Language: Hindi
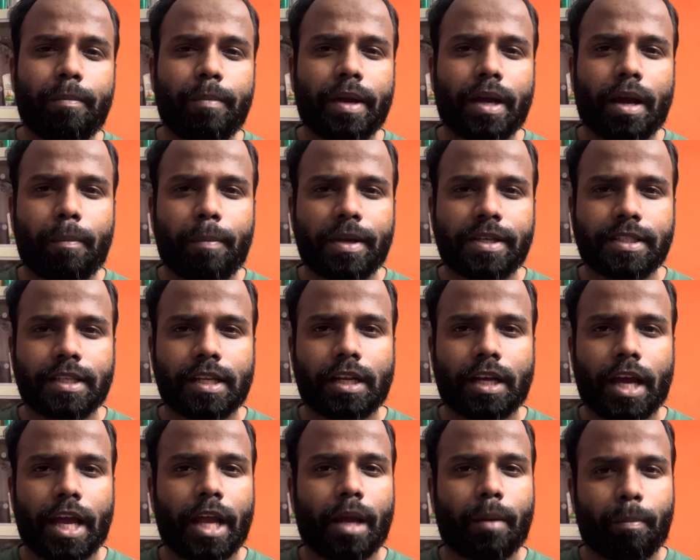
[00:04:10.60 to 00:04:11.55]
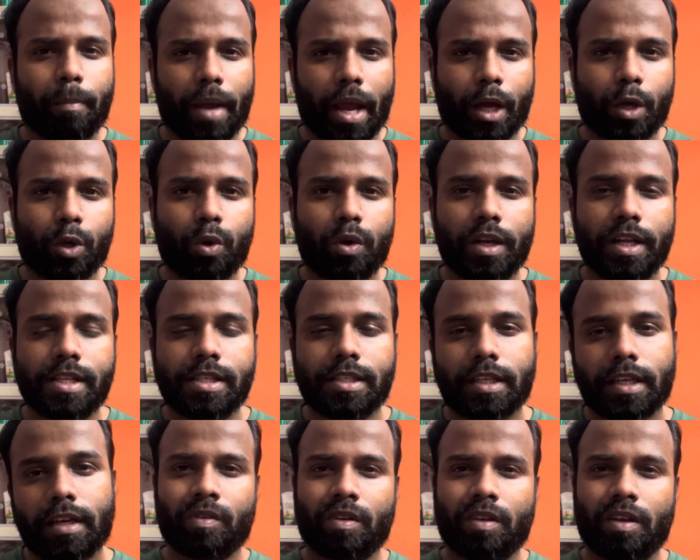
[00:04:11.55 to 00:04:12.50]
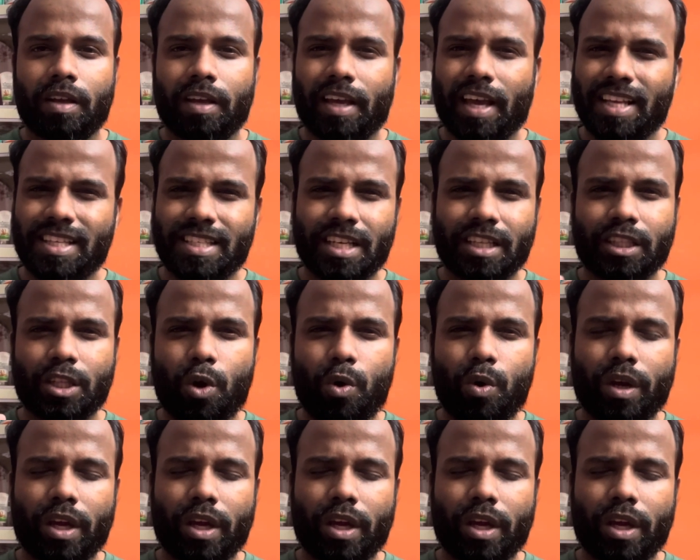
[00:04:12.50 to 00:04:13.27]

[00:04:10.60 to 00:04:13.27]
मेगापिक्सल का एक मैक्रो लेंस है कह सकता हूँ